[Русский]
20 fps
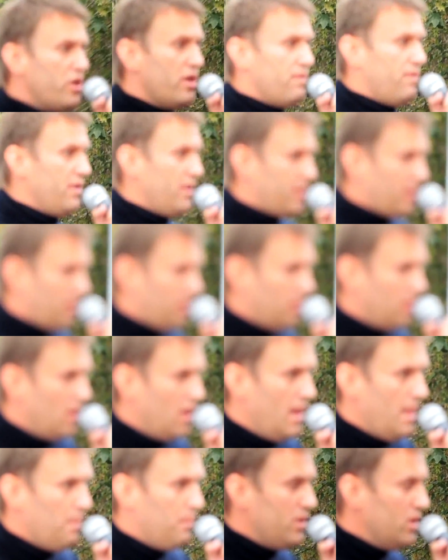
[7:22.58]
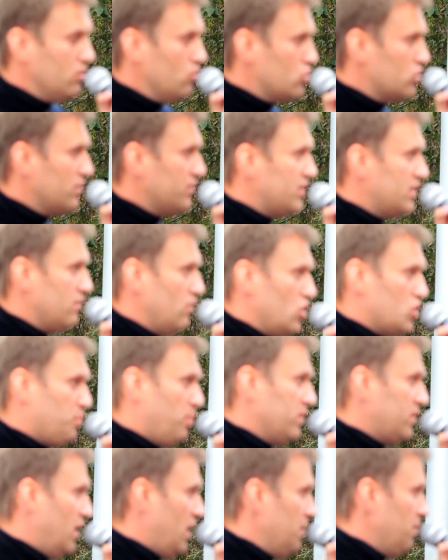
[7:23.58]
туре выиграл, мне нужно всего лишь
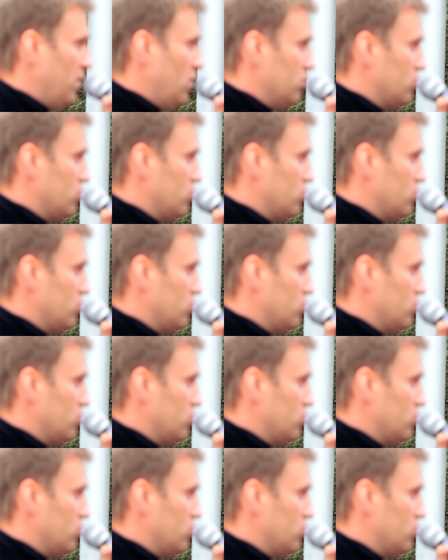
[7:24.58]
полтора